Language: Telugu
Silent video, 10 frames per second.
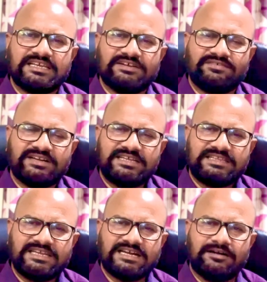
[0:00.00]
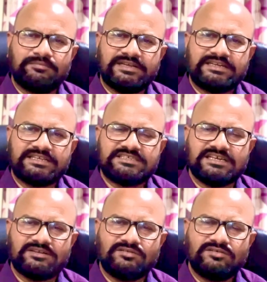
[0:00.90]
ఎవరైతే కాంప్లైంట్
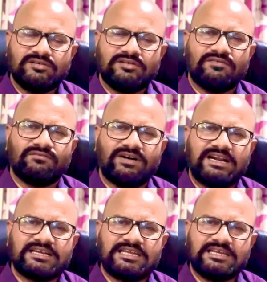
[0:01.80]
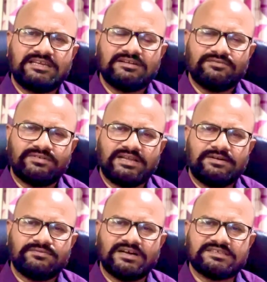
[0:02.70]
ఇచ్చారో వాళ్ళకి ఫ్రీ
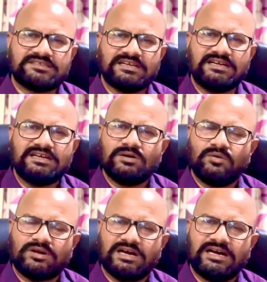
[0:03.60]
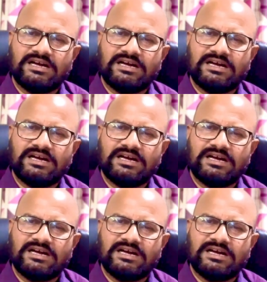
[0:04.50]
ఆఫ్ కాస్ట్గా ఒక